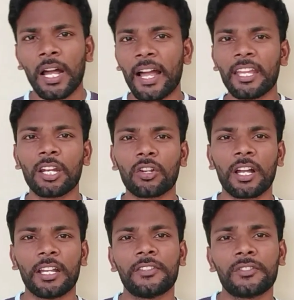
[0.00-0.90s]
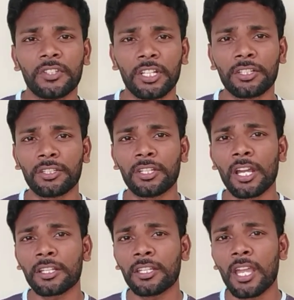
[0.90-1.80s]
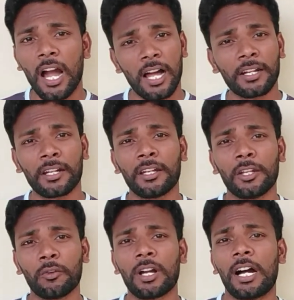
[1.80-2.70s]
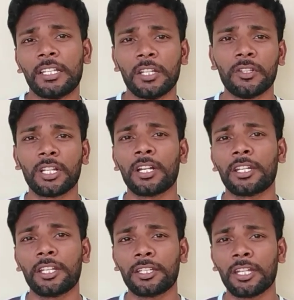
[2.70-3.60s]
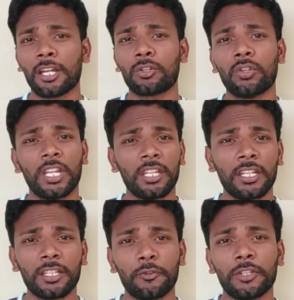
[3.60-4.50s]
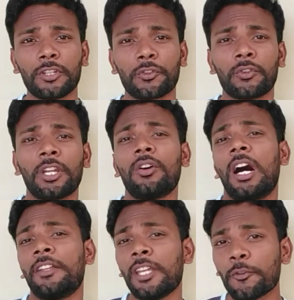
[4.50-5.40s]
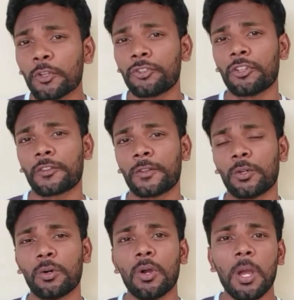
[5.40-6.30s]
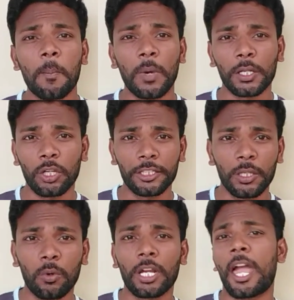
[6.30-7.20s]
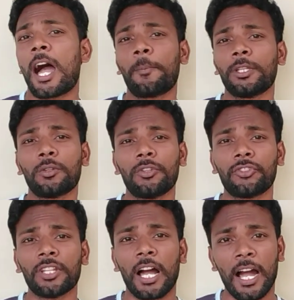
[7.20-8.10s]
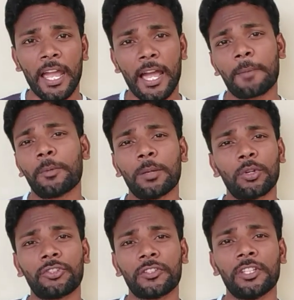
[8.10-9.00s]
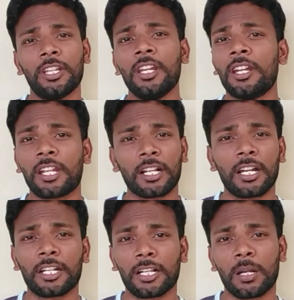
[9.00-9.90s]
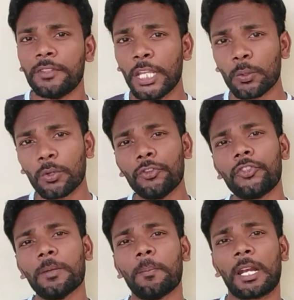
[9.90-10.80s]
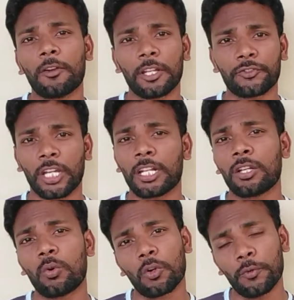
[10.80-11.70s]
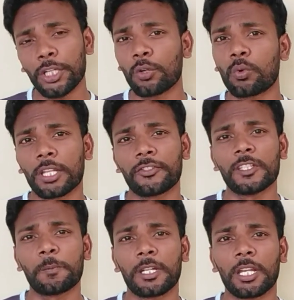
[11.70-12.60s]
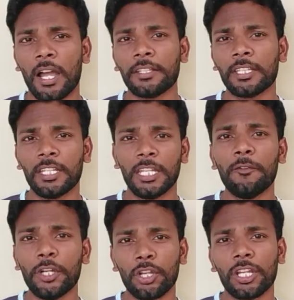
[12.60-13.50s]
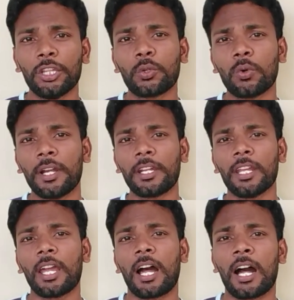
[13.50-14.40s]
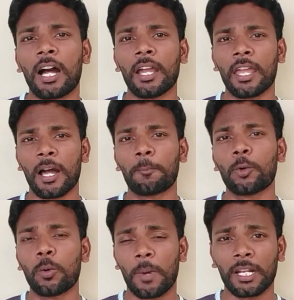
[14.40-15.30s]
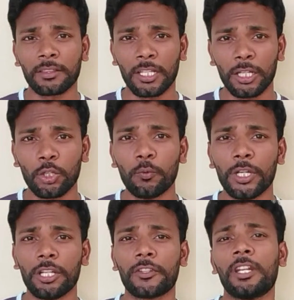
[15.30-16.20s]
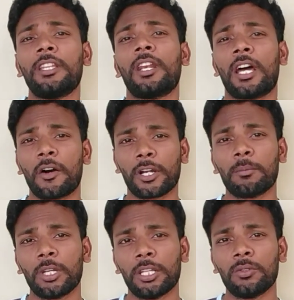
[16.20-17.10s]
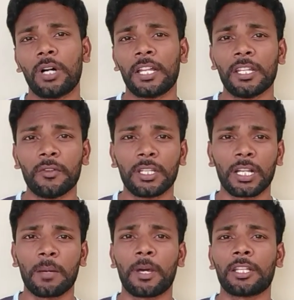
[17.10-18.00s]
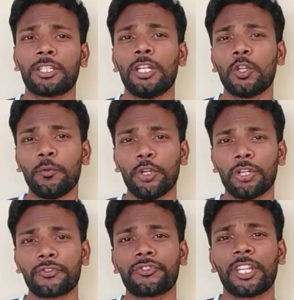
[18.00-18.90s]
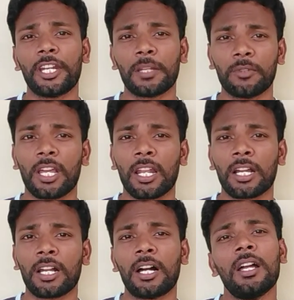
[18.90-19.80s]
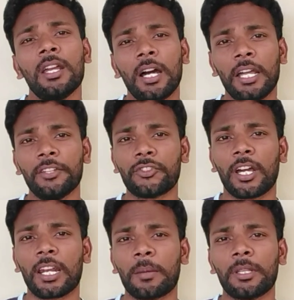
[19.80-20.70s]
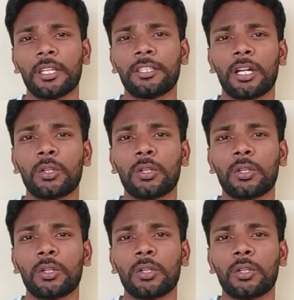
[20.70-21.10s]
హాయ్ హలో గాయస్ టిక్ టాక్కి ఆల్టర్నేటివ్గా అదేవిధంగా టిక్ టాక్లో ఏదైతే ఫీచర్స్ ఉన్నాయో అదే ఫీచర్స్తో మనకైతే ఒక యాప్ అయితే వచ్చిందో ఆ యాప్ నేమ్ వచ్చేసి టకా టక్ అనమాట దీని గురించి మన ఛానల్లో ఒక వీడియో కూడా చేసి పెట్టాను అయితే ఈ వీడియో ఎందుకు అంటే ఆ యాప్లో మన తెలుగు వీడియోస్ అనేది రావడం లేదు అదేవిధంగా మన తెలుగు వీడియోస్ చేయడం ఎలాగా అని చాలామంది అయితే